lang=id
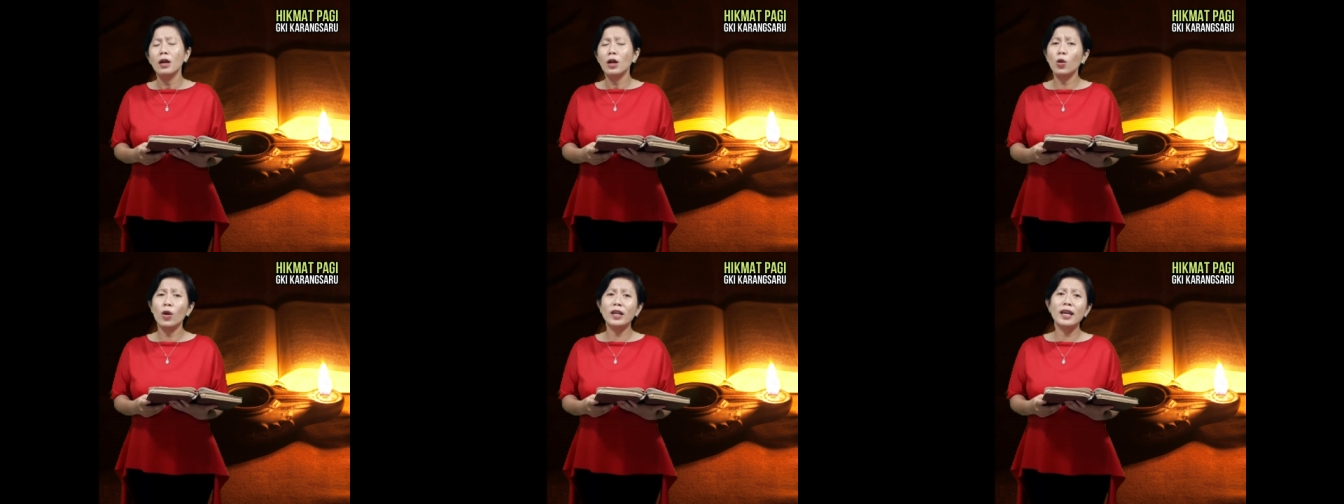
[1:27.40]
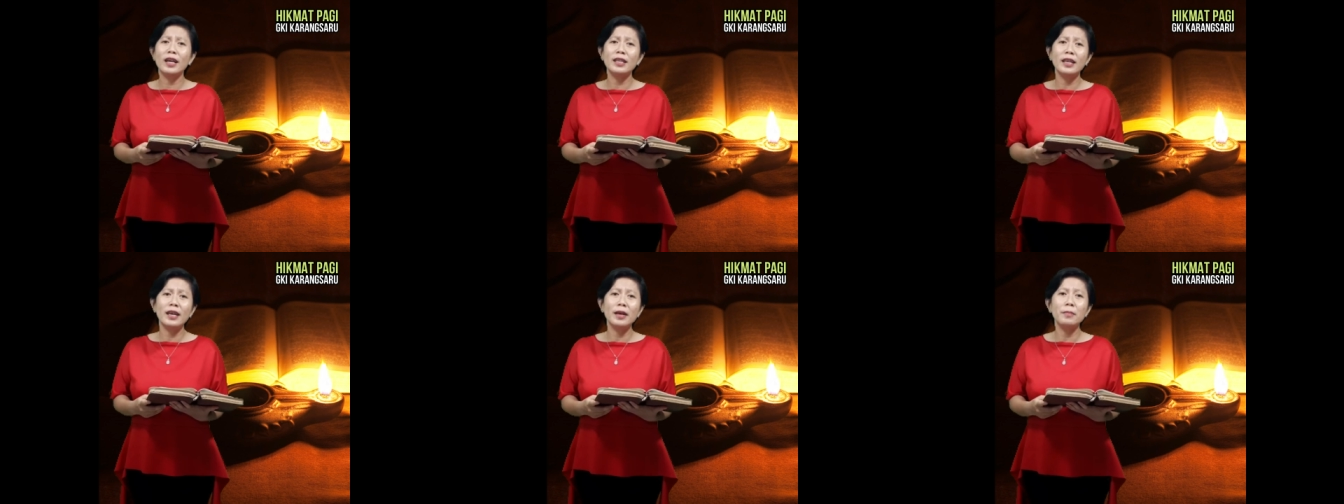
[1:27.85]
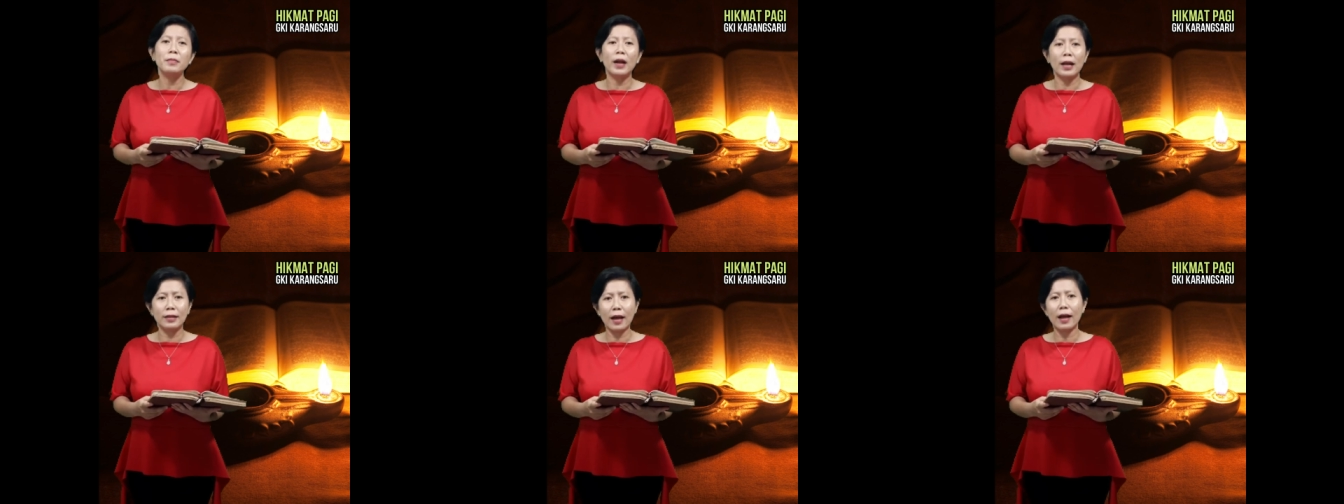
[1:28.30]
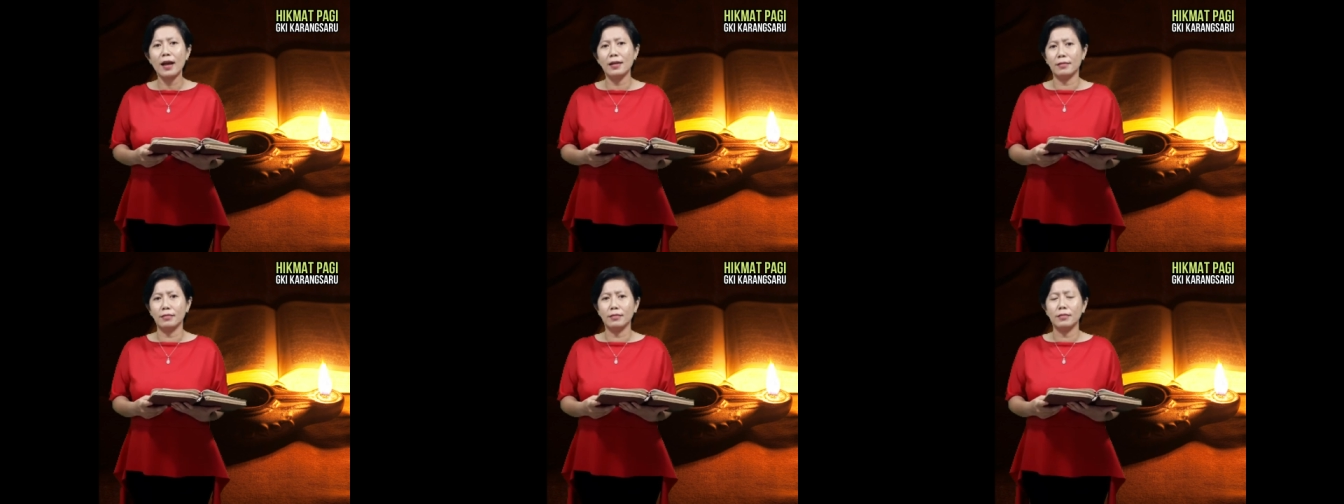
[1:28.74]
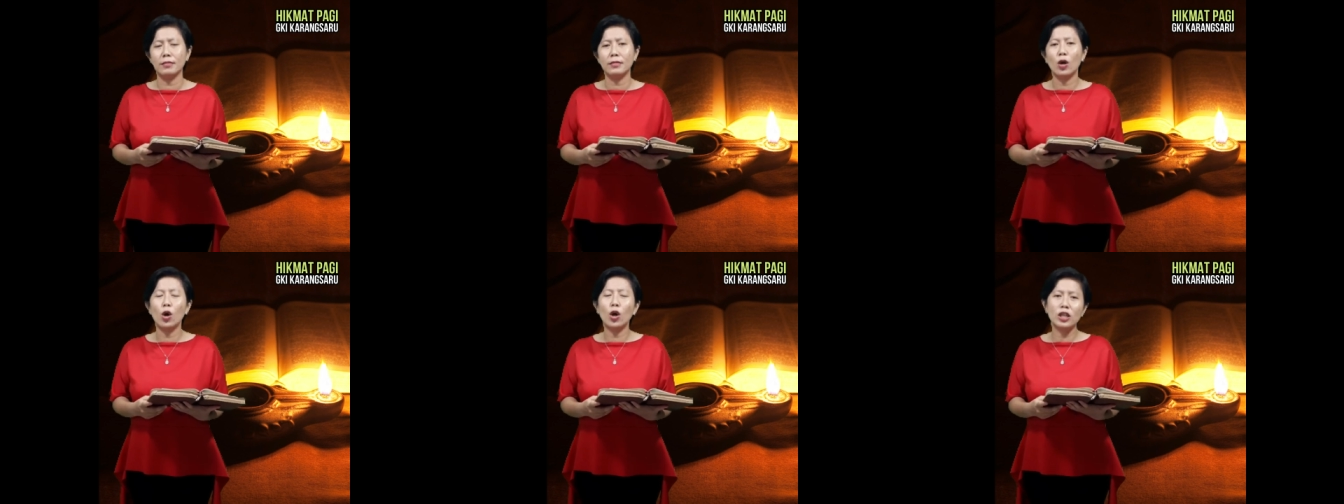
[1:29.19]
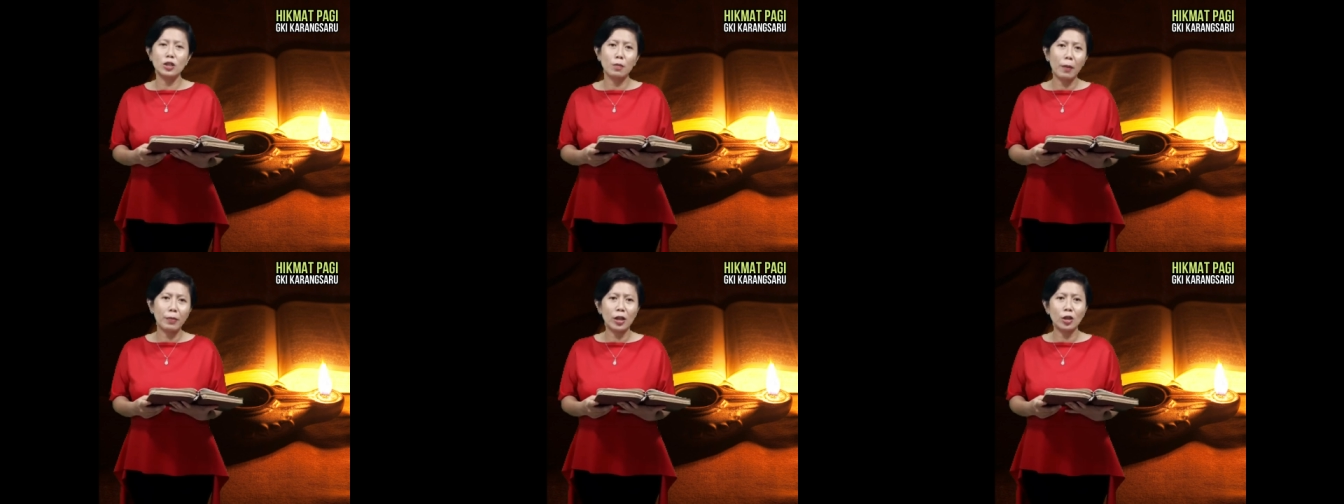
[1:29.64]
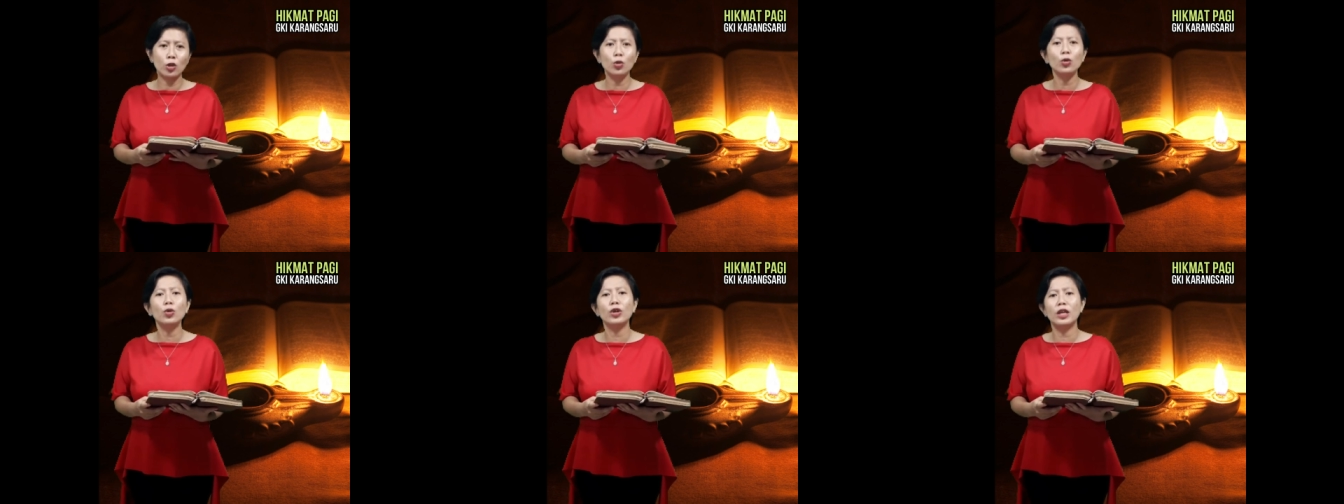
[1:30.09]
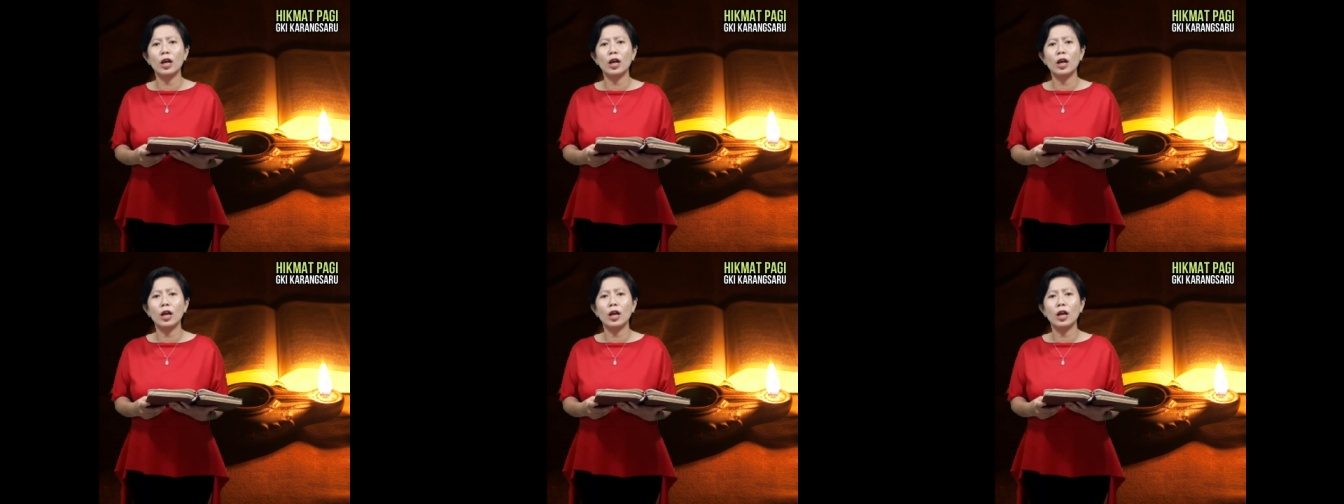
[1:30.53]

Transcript: Keluarganya berantakan. Oleh sebab itu,